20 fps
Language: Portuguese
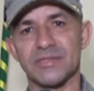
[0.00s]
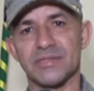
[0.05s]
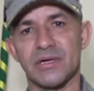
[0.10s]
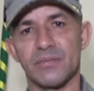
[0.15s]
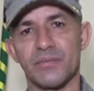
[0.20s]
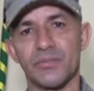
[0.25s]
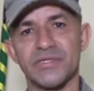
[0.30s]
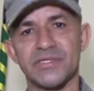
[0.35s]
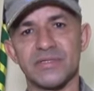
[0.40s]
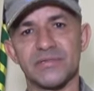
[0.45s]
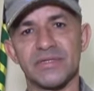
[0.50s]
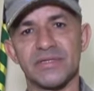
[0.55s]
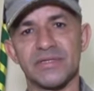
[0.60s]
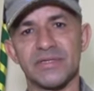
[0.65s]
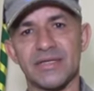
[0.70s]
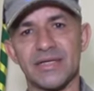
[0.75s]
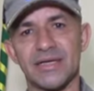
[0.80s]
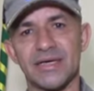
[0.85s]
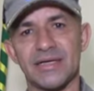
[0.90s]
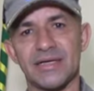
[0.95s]
Então, a Polícia
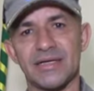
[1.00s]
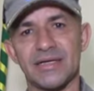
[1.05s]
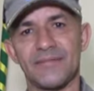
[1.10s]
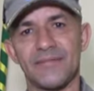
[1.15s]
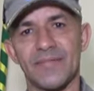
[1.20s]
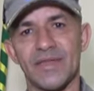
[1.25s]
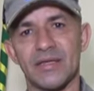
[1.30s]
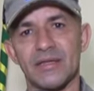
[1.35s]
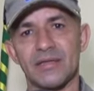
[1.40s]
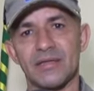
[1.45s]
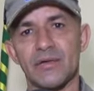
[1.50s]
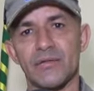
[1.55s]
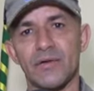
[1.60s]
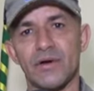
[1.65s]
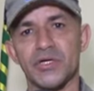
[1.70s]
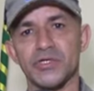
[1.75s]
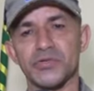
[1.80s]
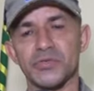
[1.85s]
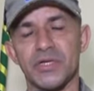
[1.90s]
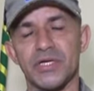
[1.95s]
Militar ela deu
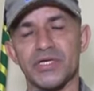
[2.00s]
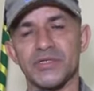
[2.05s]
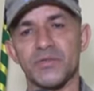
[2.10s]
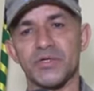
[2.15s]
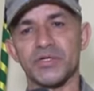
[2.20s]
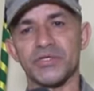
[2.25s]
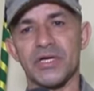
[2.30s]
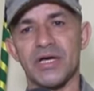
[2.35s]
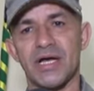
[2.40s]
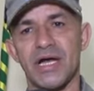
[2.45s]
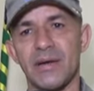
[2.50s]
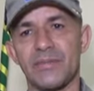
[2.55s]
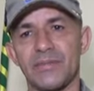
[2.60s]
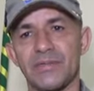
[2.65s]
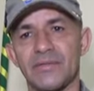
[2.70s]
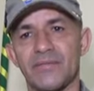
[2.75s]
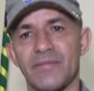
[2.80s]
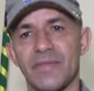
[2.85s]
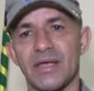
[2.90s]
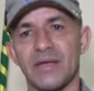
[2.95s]
uma resposta
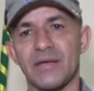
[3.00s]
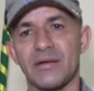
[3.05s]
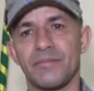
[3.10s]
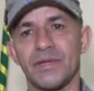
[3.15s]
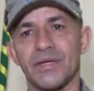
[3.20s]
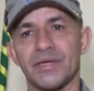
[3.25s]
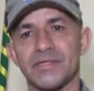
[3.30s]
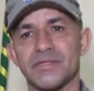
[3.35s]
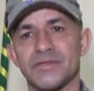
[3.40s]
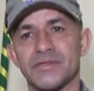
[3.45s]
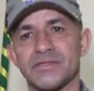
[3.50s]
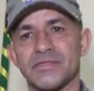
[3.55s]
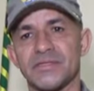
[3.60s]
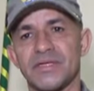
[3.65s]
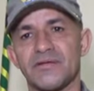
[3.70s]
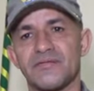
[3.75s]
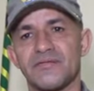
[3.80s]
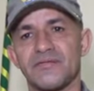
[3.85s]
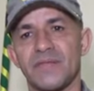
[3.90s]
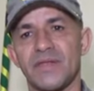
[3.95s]
rápida para que a
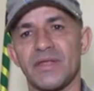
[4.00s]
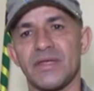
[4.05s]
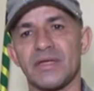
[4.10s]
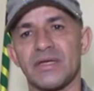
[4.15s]
sociedade